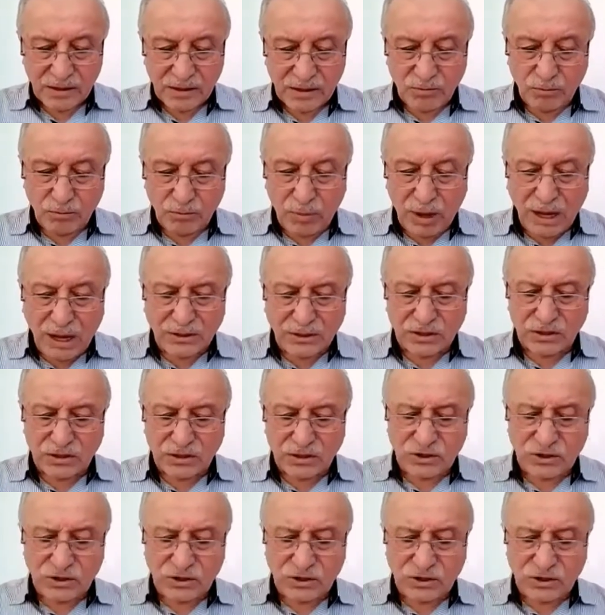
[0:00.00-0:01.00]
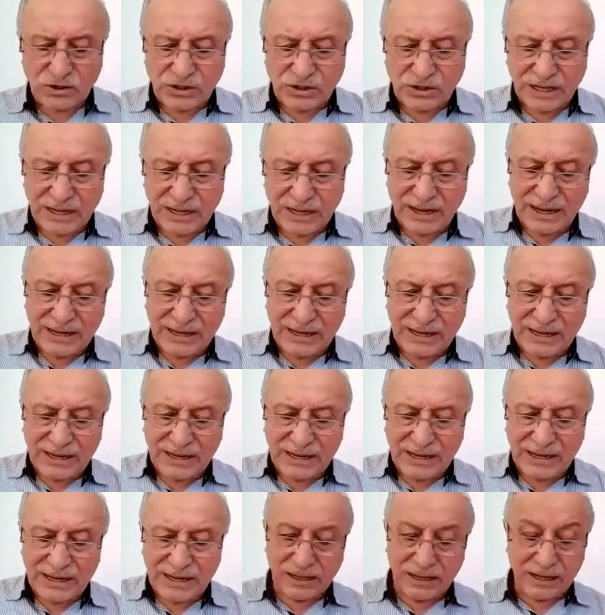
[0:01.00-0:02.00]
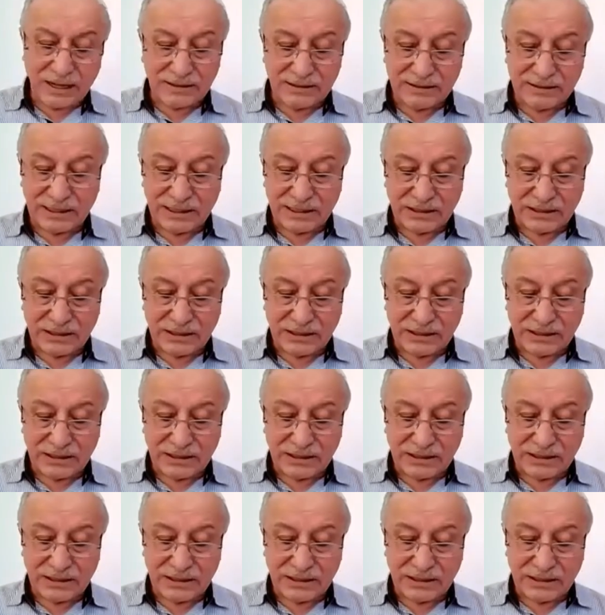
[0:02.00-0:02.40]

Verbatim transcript: bazı şerait şartlar altında